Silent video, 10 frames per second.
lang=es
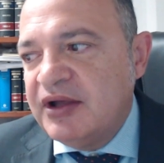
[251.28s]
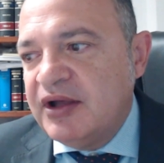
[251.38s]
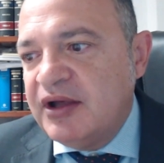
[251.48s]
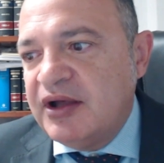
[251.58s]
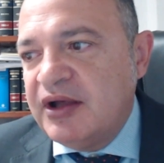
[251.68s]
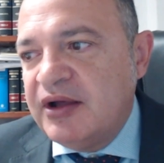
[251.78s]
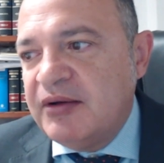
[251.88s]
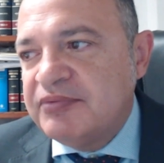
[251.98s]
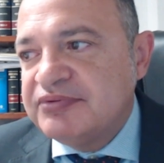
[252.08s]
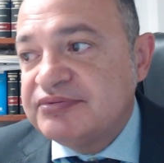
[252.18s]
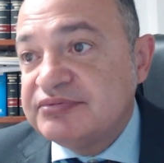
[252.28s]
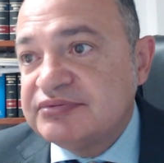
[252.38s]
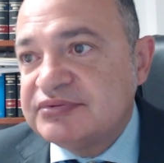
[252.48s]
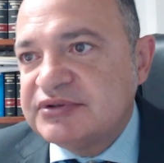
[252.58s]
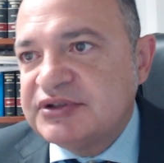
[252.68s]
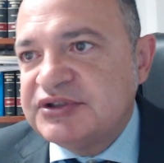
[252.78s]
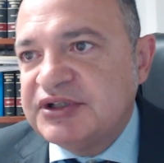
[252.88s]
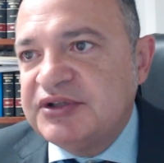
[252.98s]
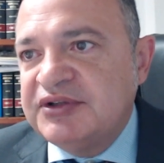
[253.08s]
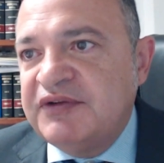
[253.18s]

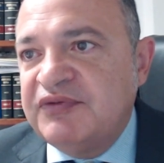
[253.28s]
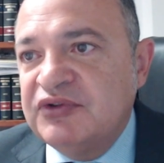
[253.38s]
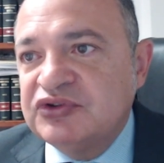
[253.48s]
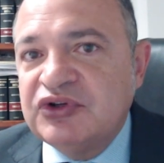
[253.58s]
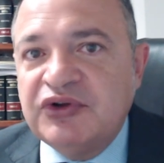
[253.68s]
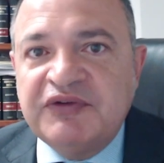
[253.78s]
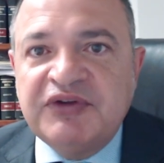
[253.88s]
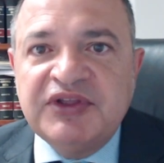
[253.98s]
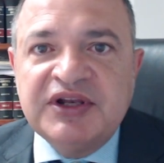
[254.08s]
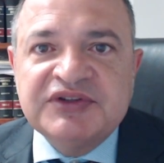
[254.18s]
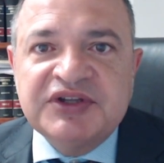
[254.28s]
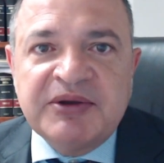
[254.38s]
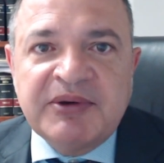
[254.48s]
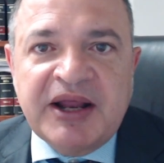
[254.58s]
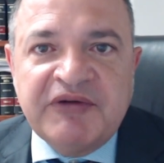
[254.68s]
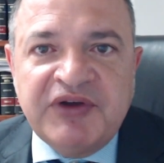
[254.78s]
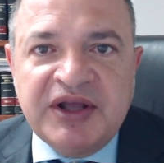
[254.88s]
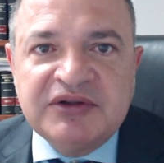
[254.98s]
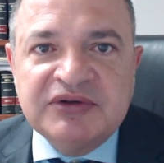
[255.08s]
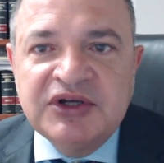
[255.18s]
eh, no solo difíciles de llevar a
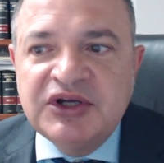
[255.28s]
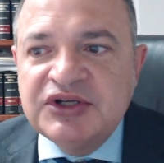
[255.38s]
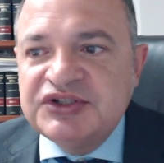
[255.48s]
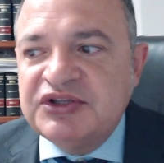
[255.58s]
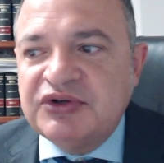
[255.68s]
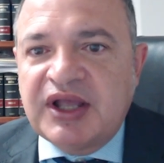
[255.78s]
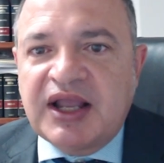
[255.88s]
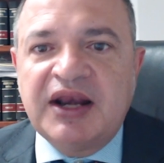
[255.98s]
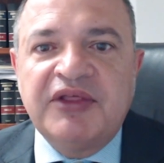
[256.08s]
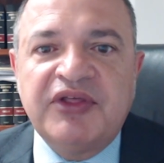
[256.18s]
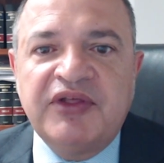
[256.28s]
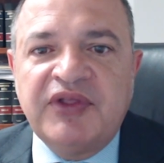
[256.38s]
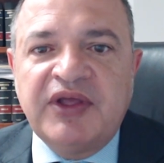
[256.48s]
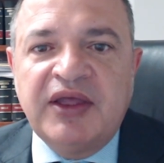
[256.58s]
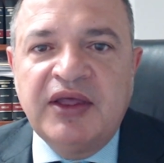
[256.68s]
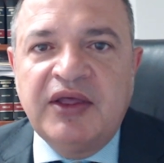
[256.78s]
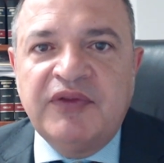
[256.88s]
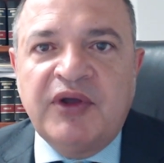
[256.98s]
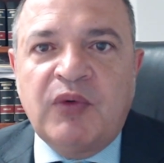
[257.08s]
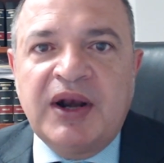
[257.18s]
efecto, sino que carecen de,
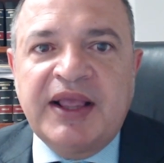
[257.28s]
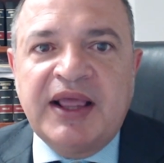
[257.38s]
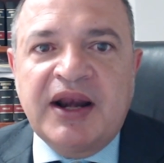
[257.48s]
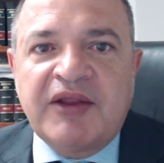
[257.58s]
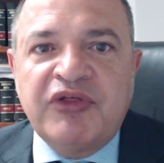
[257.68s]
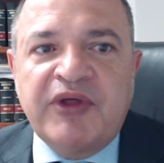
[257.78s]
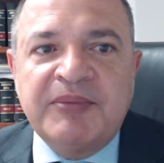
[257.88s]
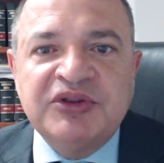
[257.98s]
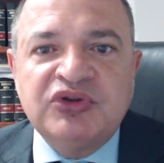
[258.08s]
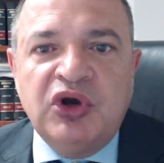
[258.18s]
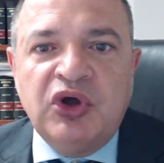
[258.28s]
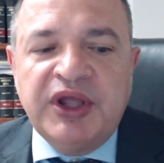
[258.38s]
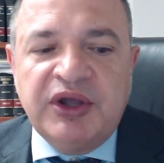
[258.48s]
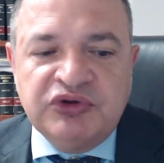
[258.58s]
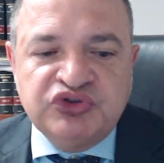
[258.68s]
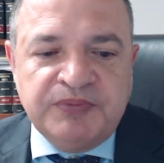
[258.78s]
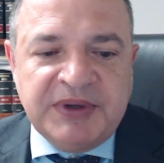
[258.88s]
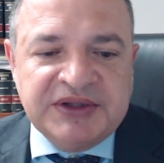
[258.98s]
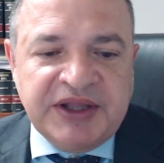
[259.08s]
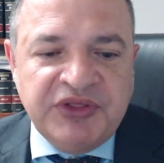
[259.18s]
cualquier razonamiento lógico en su
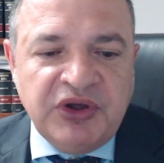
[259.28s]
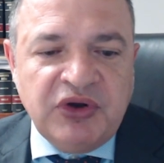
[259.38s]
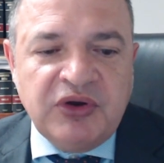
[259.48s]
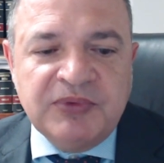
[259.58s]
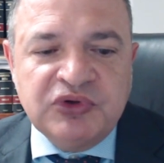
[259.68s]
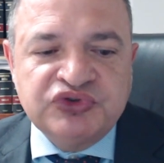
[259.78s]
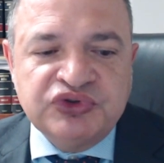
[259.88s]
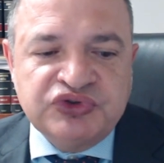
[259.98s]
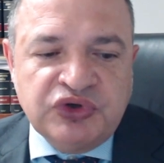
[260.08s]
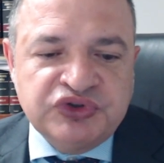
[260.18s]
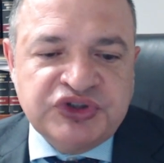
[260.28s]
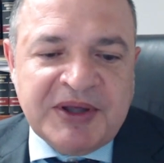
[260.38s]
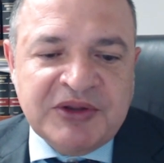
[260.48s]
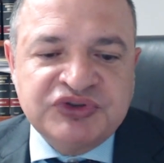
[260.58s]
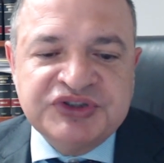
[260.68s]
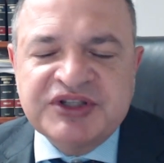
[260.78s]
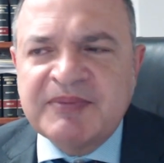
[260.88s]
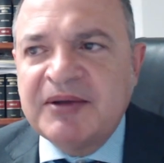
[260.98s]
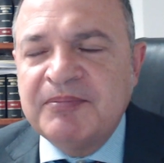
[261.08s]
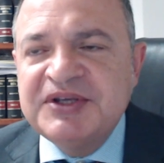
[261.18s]
implantación, como son los llamados
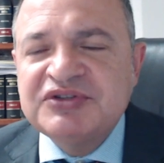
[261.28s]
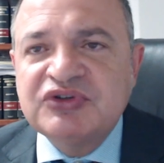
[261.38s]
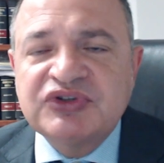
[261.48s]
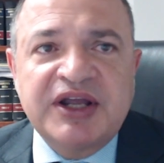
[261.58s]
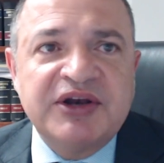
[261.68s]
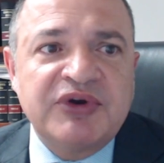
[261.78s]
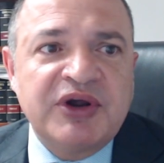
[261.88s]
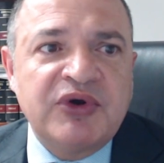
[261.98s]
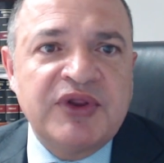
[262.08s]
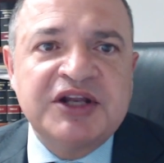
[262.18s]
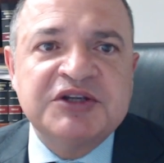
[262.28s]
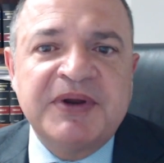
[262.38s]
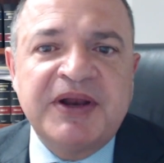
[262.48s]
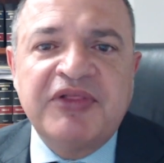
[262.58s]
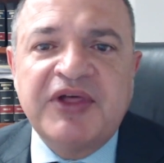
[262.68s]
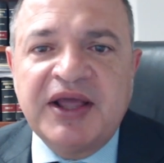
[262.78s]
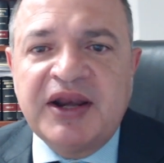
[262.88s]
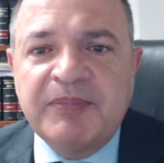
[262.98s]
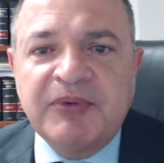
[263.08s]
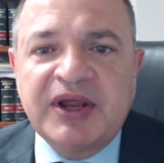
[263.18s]
sistemas mixtos, que quiero recordar Esperanza
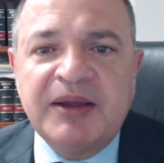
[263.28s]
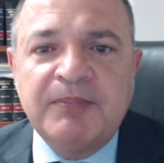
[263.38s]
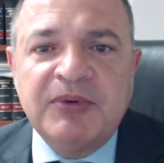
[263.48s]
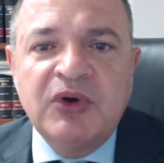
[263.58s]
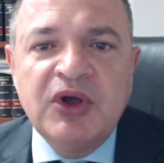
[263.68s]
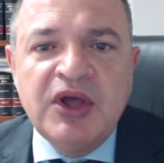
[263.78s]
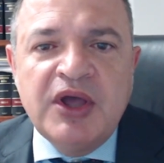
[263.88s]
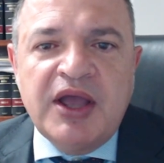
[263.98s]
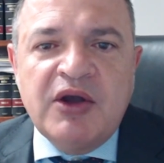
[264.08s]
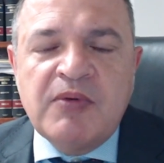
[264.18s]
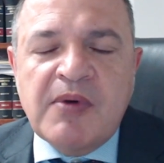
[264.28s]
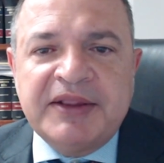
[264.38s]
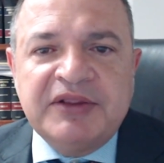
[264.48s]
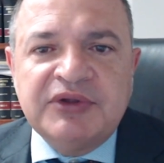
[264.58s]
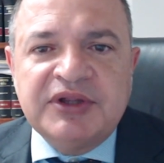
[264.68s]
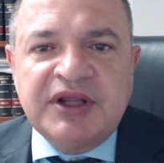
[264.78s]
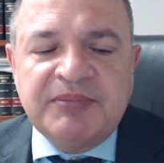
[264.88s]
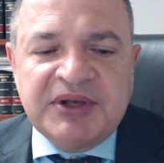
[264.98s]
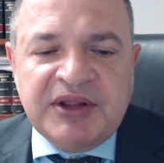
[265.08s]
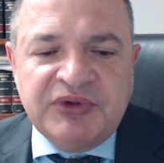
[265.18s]
Aguirre, por ejemplo, en un momento
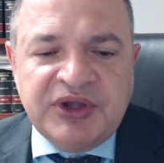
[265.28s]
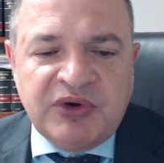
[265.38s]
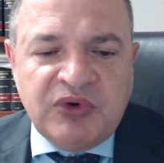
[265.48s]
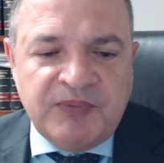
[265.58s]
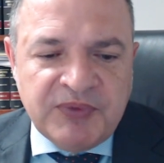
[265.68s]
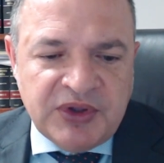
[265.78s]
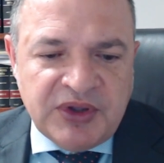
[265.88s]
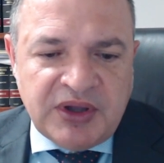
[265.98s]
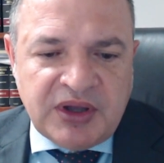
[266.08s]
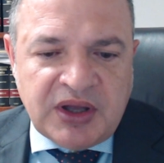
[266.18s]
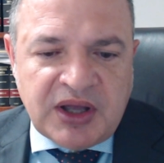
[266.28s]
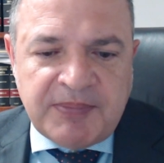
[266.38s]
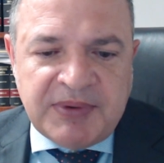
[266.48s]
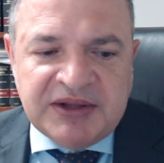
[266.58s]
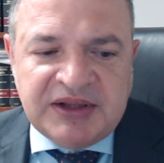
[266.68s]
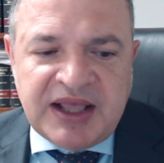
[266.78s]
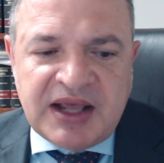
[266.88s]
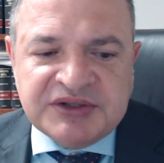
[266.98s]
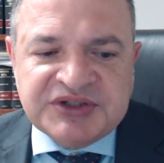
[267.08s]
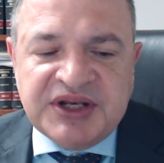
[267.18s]
determinado llegó eh, a
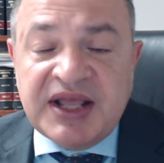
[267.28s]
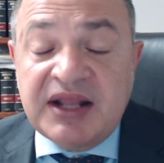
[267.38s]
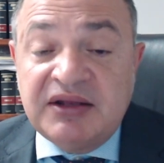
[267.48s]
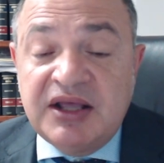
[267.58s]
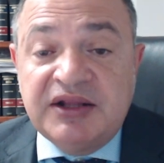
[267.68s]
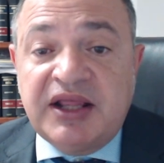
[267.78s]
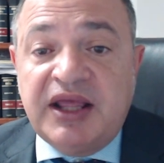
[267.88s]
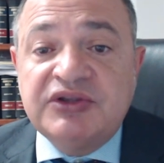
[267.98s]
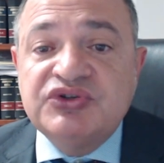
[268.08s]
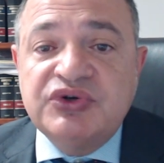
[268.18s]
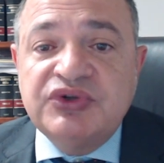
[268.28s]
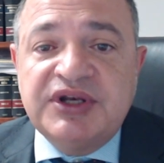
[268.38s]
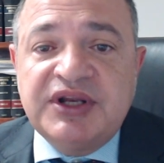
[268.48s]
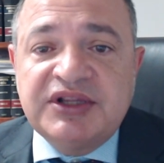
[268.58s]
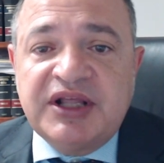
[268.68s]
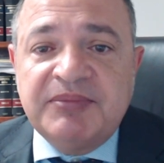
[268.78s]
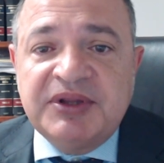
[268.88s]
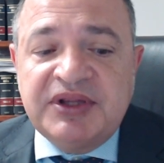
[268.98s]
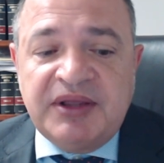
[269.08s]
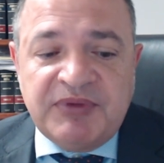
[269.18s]
plantear, serían de hecho
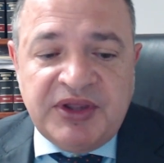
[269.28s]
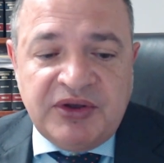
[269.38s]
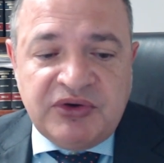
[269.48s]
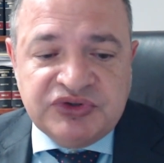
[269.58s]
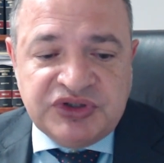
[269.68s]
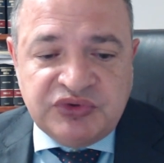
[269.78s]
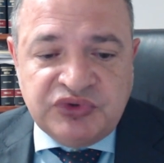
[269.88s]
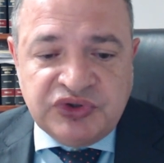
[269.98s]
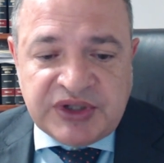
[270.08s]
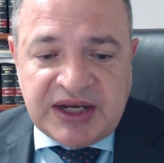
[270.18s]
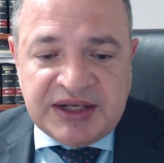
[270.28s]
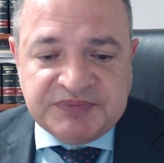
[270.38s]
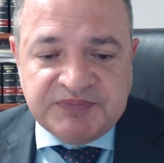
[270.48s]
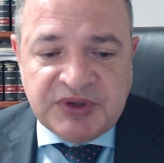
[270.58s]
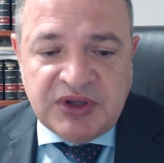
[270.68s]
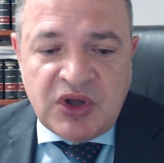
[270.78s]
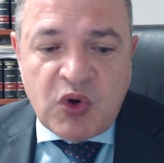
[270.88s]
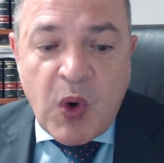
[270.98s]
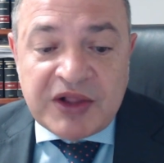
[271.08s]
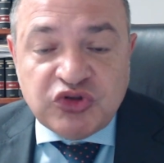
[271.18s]
directamente inconstitucionales.
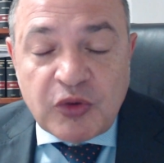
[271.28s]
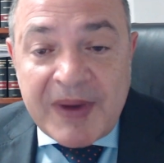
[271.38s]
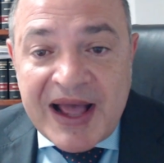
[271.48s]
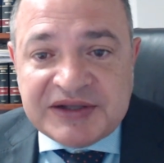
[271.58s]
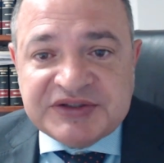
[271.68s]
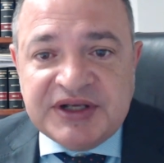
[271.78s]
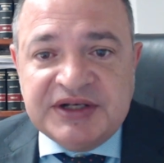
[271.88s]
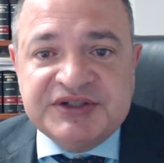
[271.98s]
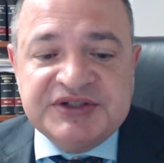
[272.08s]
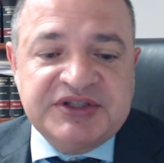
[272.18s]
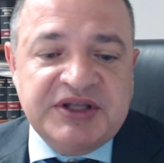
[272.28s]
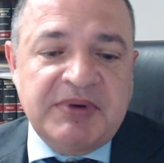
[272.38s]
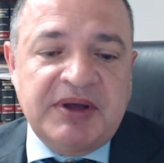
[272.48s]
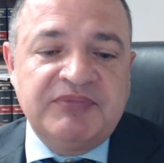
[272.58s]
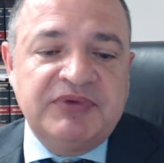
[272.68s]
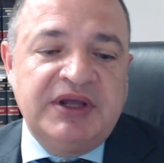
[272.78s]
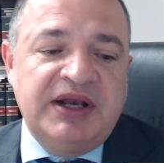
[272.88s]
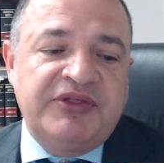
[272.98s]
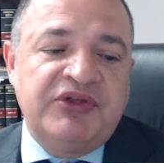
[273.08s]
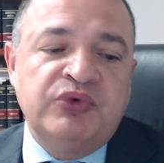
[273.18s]
Cuanto más el sistema de
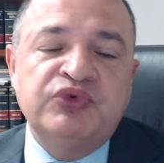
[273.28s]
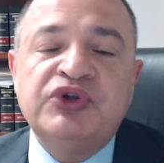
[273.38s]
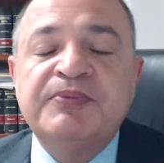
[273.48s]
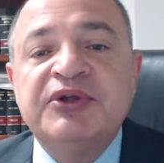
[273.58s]
elección